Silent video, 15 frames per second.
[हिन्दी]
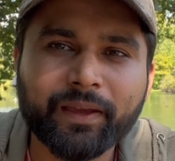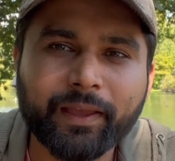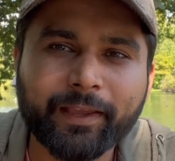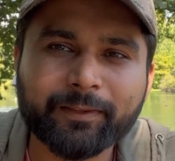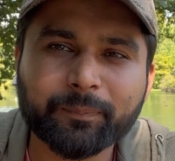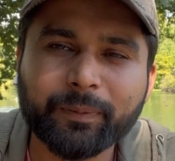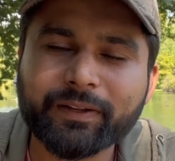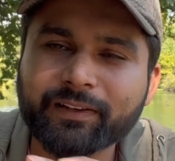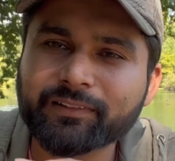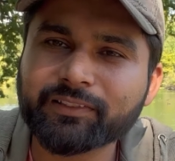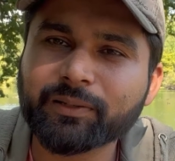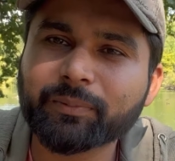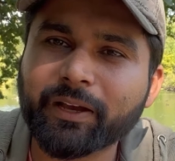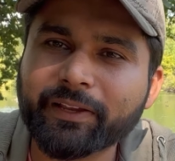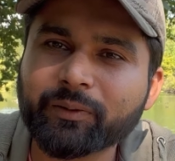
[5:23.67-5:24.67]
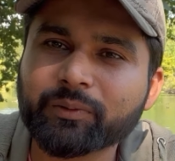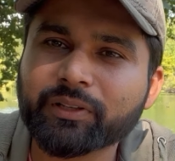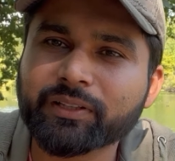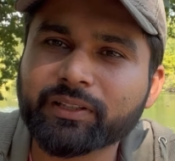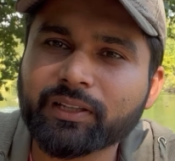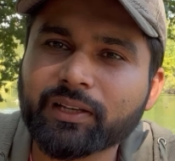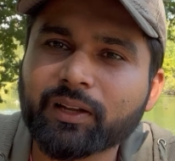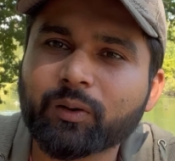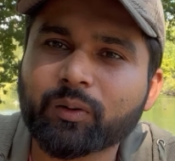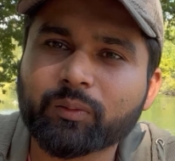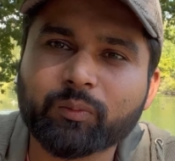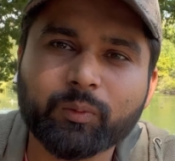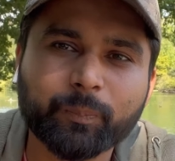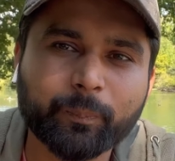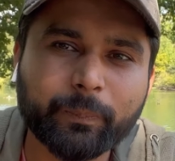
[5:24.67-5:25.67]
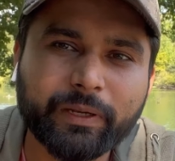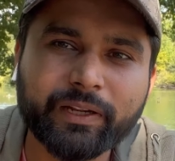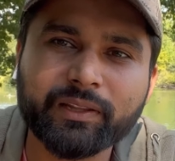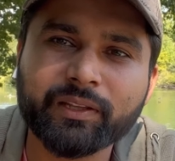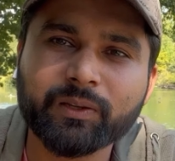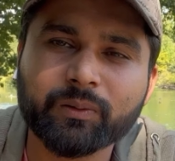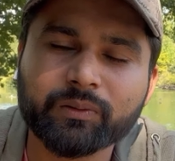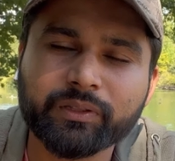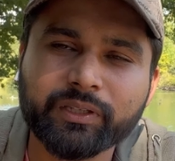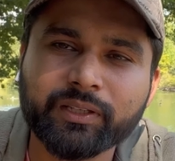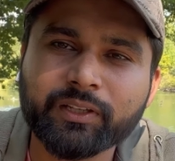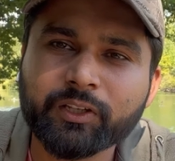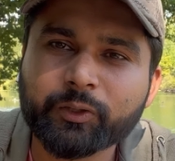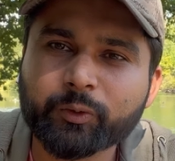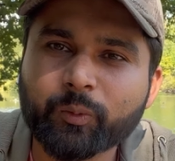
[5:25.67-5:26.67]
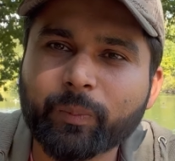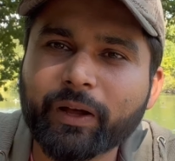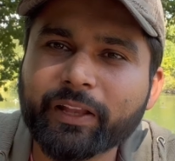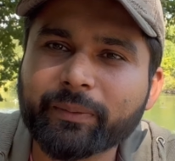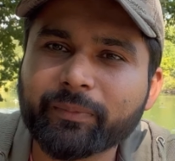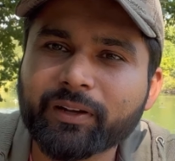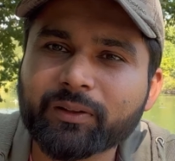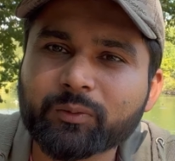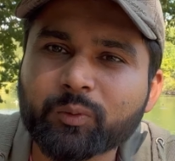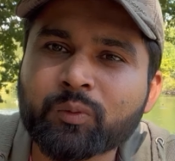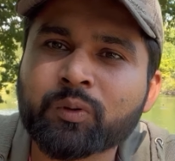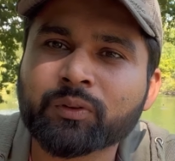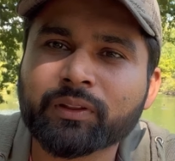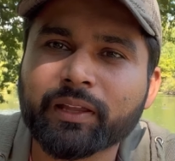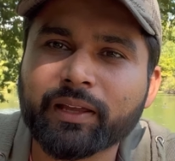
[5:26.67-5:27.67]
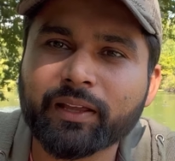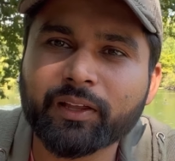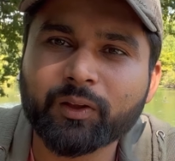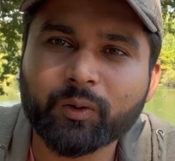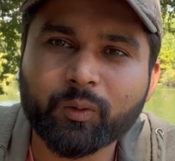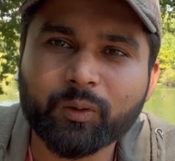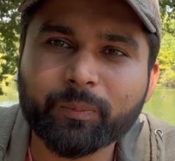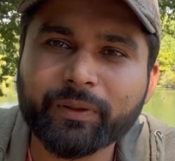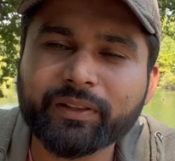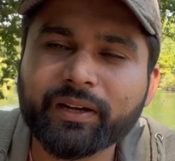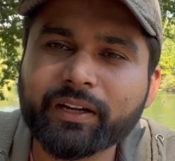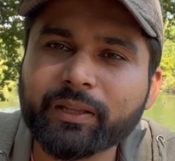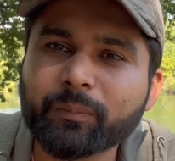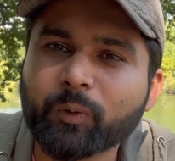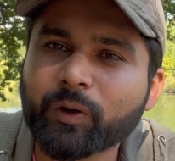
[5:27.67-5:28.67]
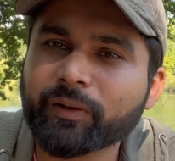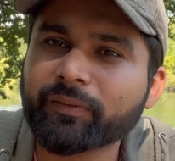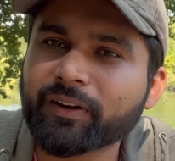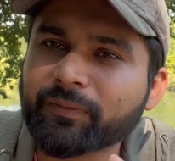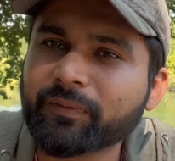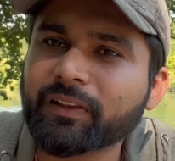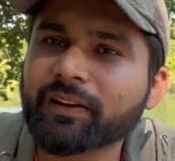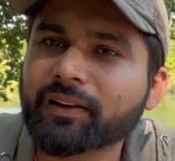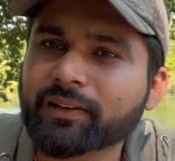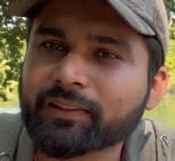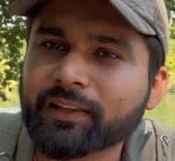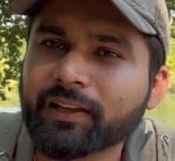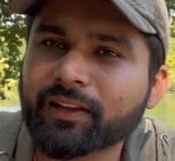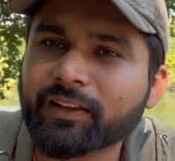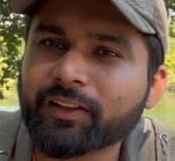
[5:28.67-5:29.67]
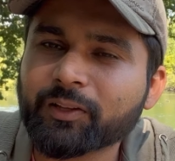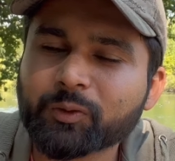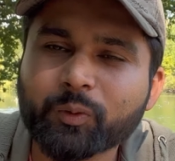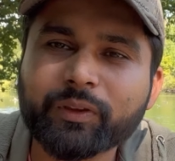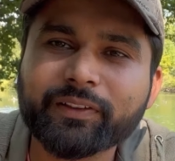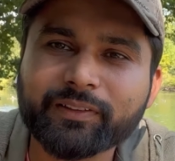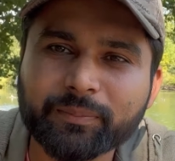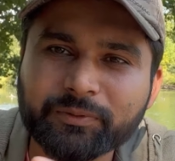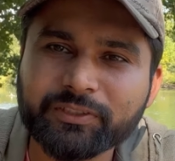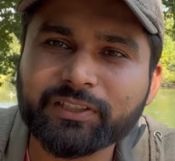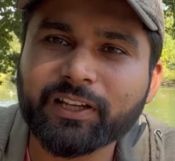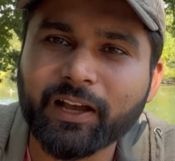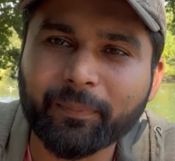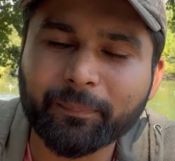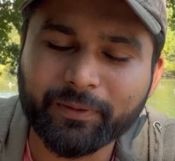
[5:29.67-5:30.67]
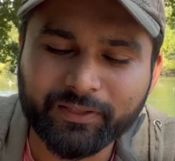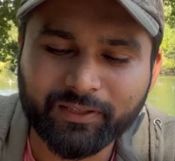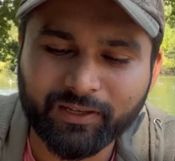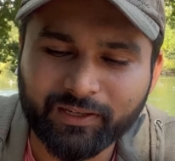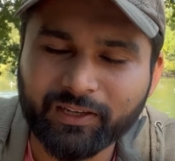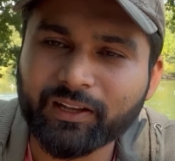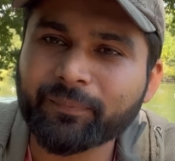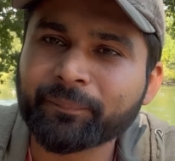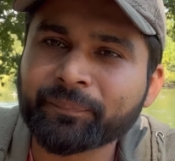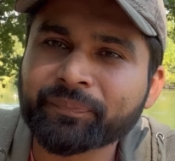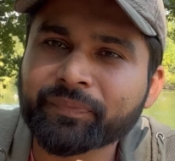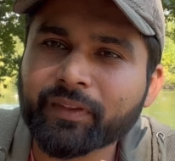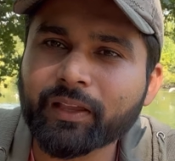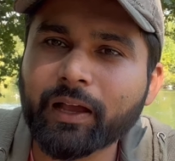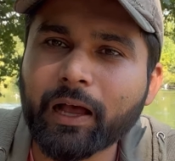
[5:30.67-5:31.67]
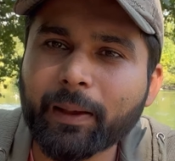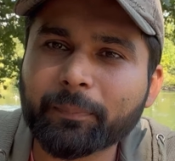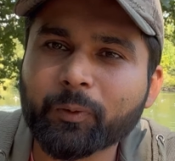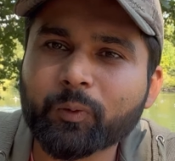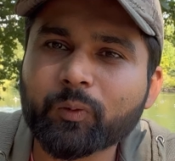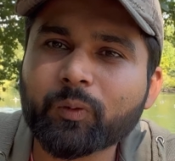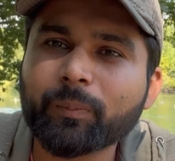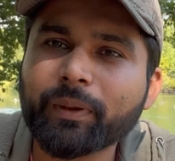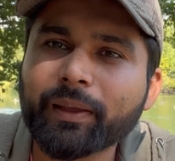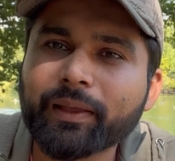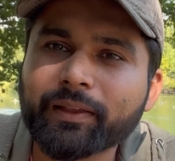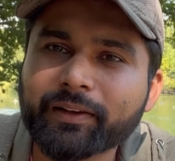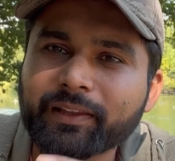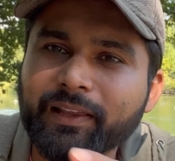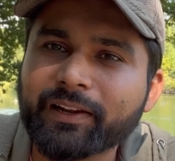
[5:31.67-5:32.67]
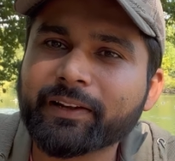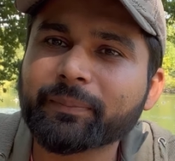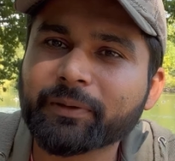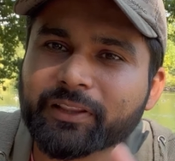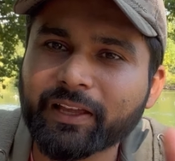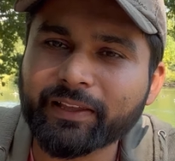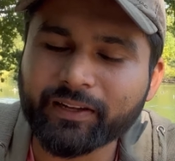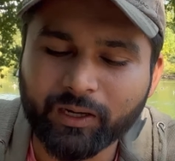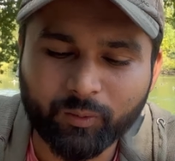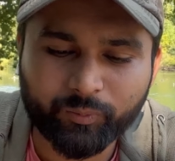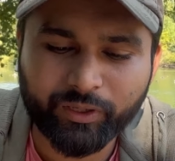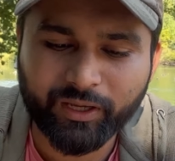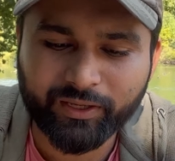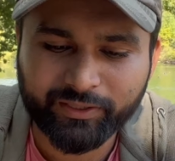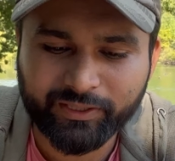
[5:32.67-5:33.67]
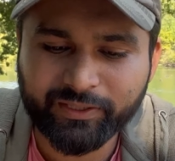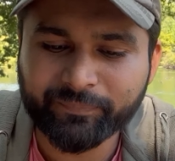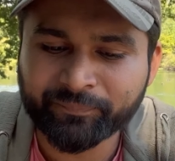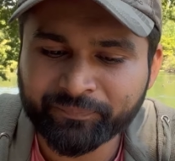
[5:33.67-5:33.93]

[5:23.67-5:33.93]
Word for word: एक्सपेक्टेशन जब हाई हो जाती है ना और वो मीट नहीं होती होती तो बाद में ना दुख होता है और बंदा डीमोटिवेट फील करता है तो ये सब चीज़ें आप मत करना आप लोगों को मैं रियलिटी बता ही रहा हूँ यहाँ की